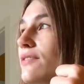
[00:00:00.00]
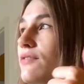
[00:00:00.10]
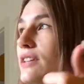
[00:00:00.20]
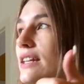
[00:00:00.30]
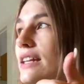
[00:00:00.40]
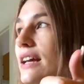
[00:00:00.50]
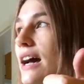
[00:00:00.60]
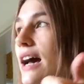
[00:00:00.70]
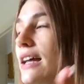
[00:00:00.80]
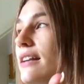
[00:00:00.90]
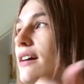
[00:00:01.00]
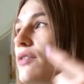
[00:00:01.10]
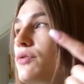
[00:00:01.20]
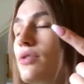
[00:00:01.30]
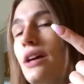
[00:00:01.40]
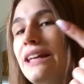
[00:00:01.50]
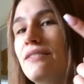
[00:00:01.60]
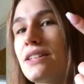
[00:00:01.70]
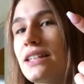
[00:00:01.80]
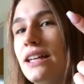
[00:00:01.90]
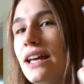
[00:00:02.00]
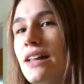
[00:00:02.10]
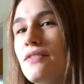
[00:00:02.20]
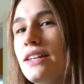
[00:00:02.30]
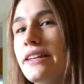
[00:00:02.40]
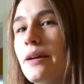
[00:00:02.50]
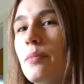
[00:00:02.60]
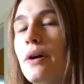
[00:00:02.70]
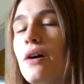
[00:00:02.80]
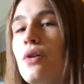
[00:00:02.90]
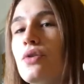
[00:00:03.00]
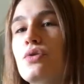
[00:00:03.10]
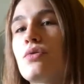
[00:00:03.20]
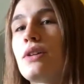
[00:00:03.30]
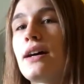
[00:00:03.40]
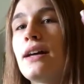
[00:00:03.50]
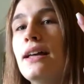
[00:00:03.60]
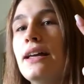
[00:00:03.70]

weniger einkaufst oder etwas generell weniger brauchst oder